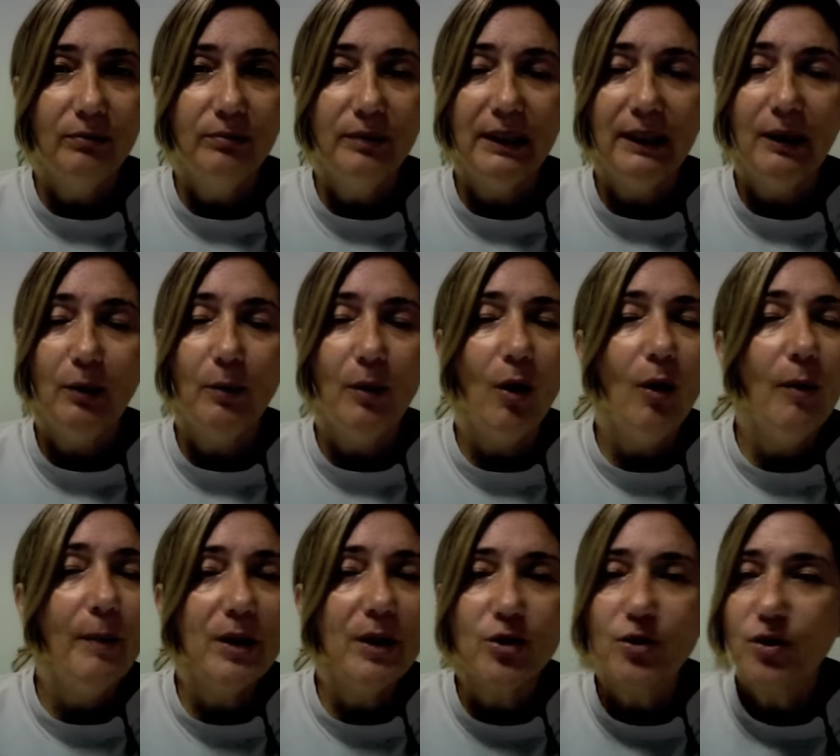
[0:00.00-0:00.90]
mandar um maior
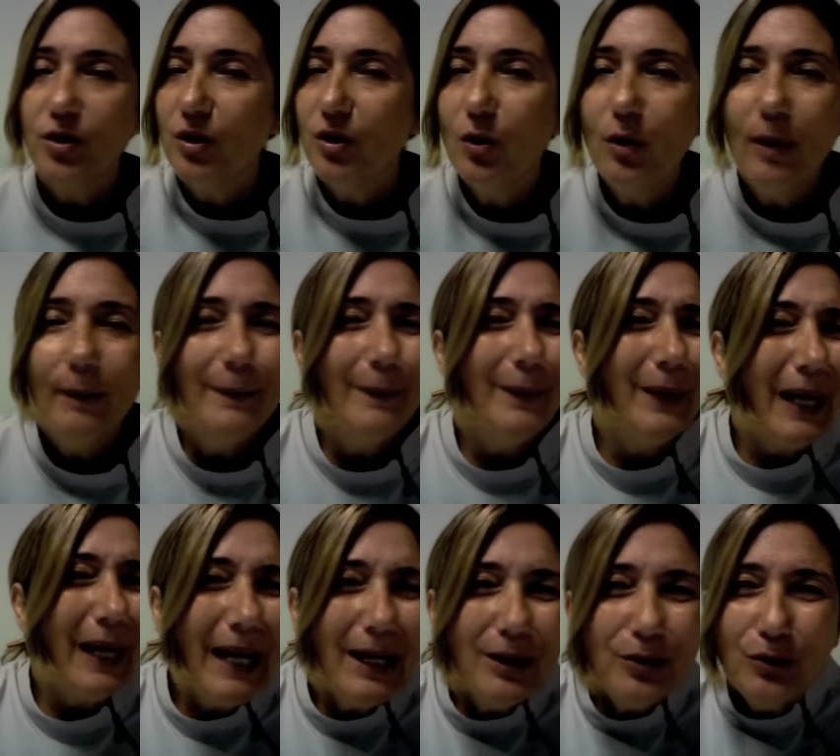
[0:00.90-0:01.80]
beijão,
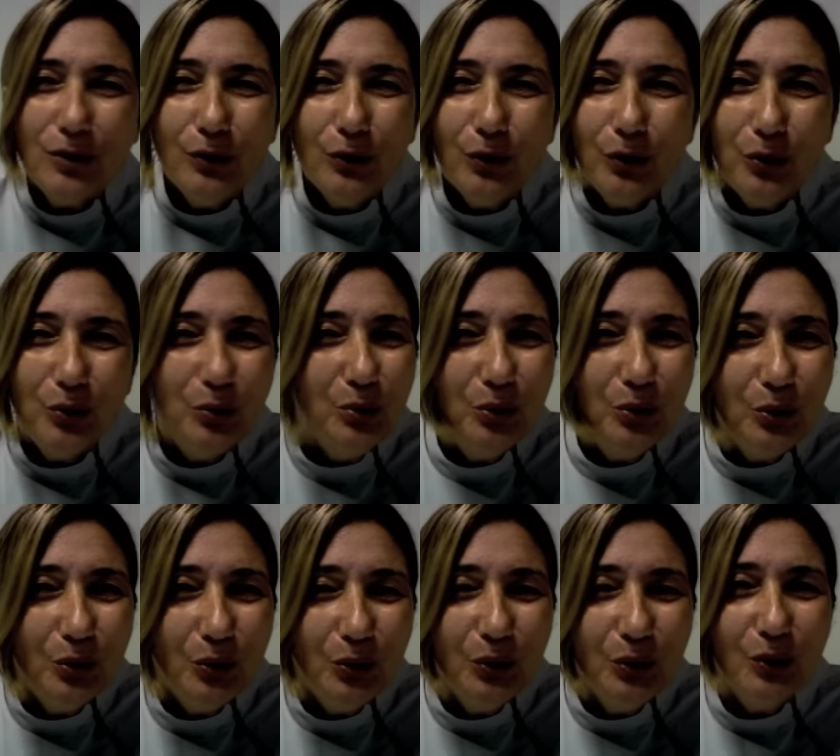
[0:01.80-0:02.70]
abraço em todo
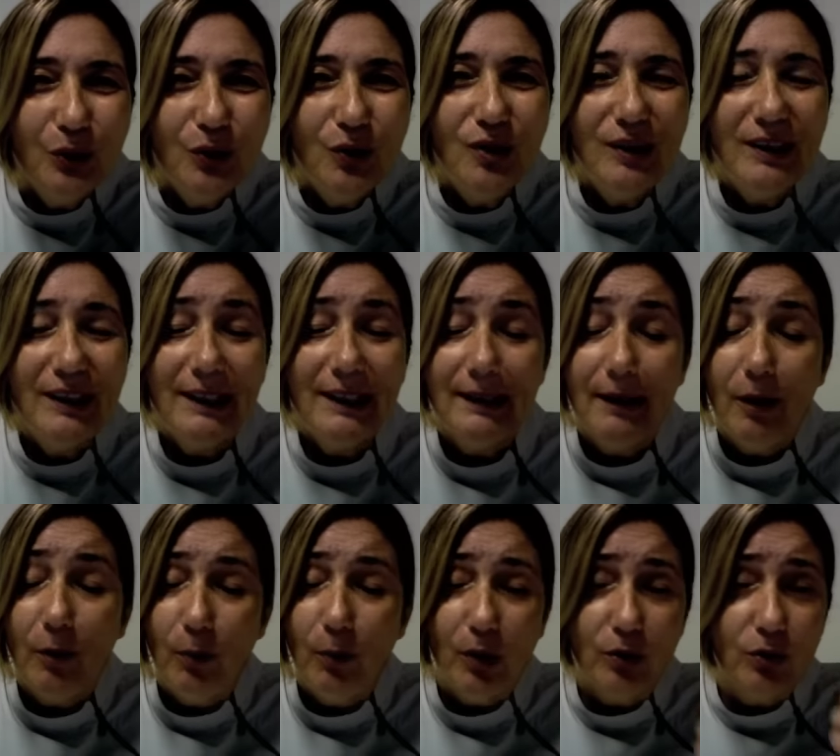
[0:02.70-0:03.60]
mundo, dizer que
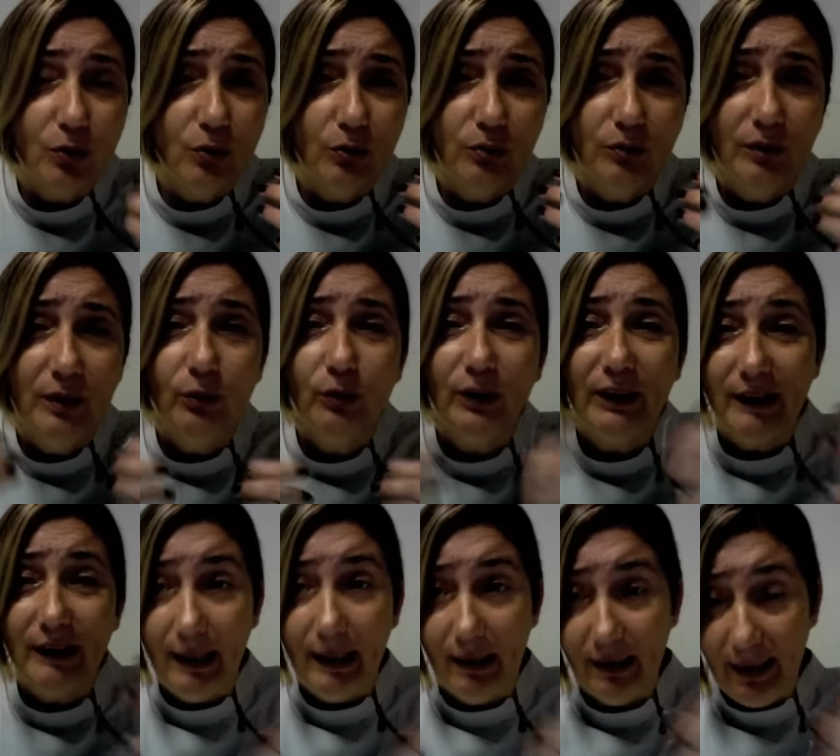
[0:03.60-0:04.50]
eu posso não
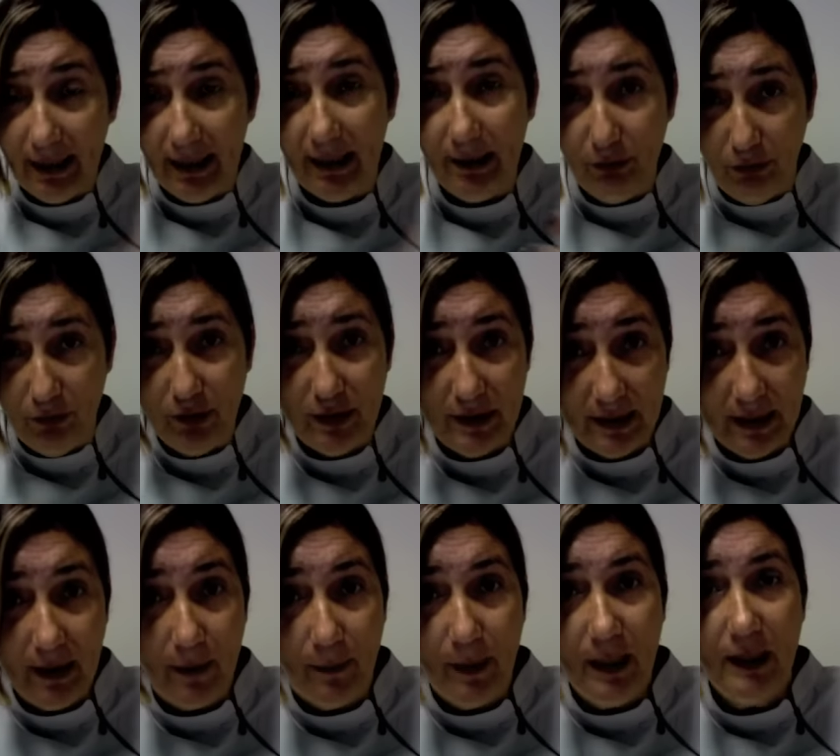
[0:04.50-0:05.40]
estar tá aqui
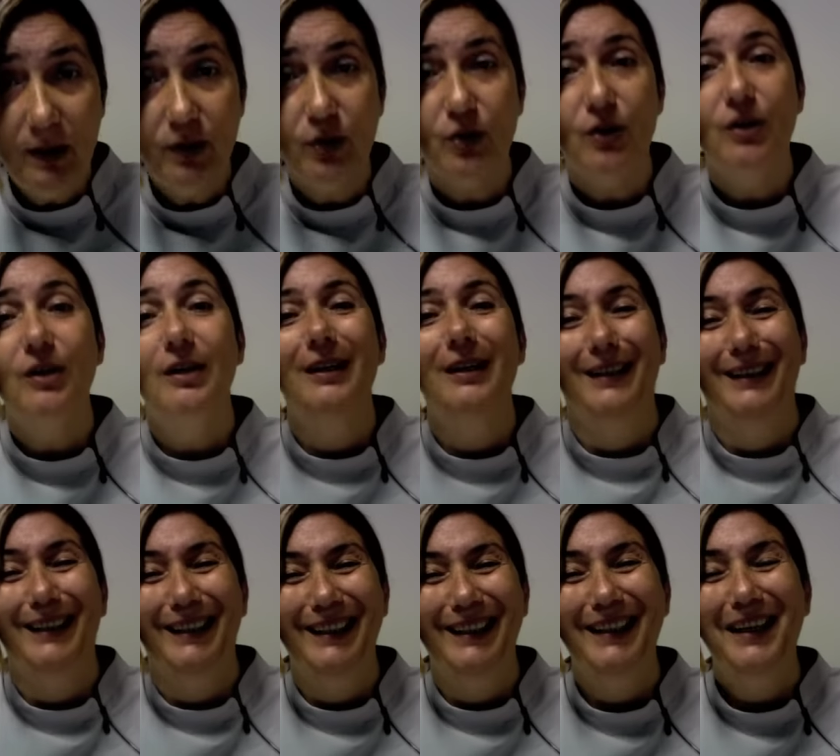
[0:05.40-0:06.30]
fisicamente.